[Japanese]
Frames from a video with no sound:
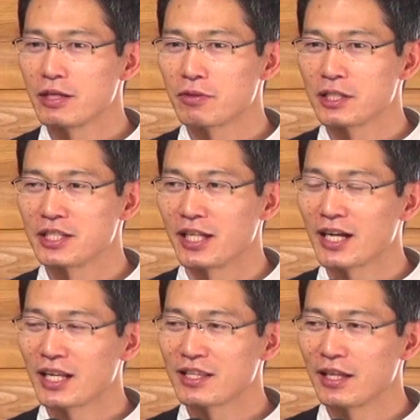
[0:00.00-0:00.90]
い人たちじゃ
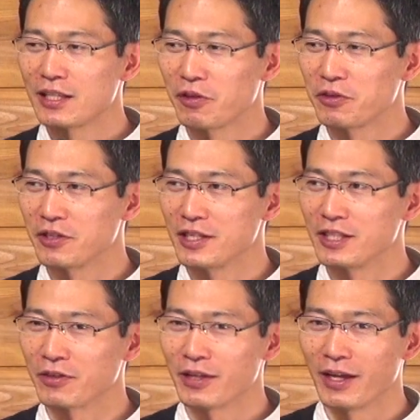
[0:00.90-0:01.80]
なかったんだよって言ってん
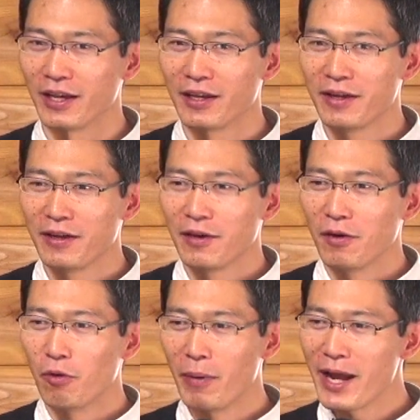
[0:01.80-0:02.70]
じゃなくて
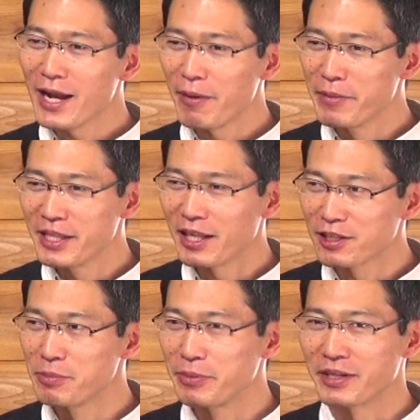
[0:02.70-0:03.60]
お前らみんな
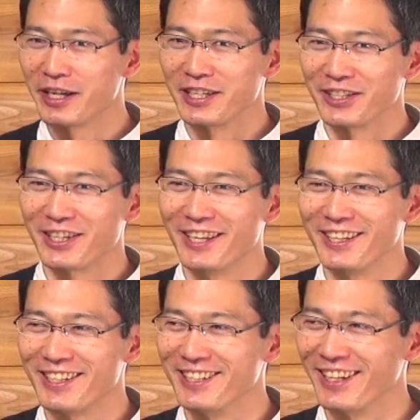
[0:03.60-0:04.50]
罪深いんだぞって
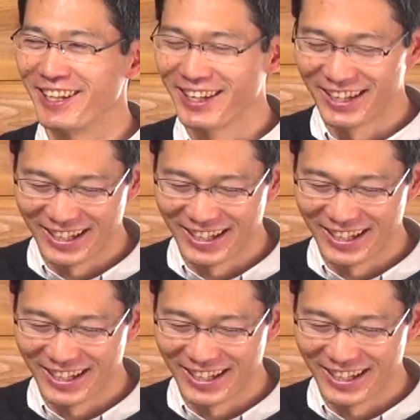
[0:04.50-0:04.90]
言ってんだね